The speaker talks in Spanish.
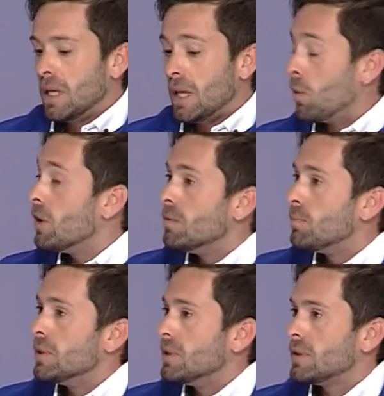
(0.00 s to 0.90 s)
Y bueno,
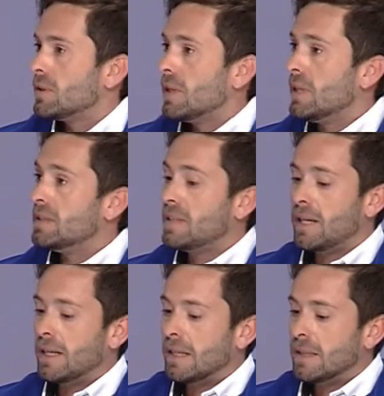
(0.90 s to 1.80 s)
pues
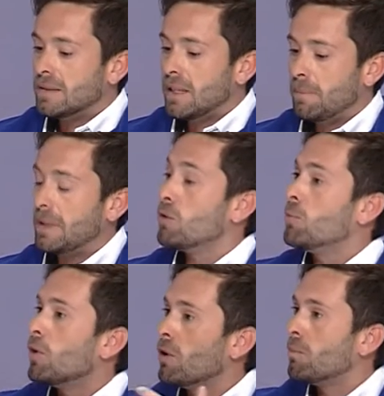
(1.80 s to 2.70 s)
este, este ímpetu
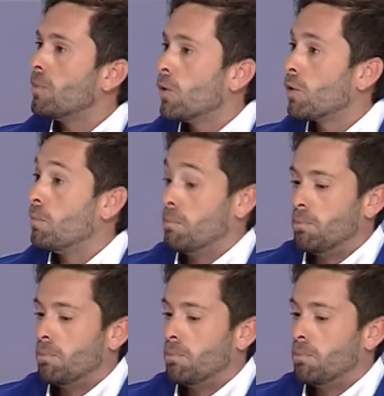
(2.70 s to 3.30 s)
por,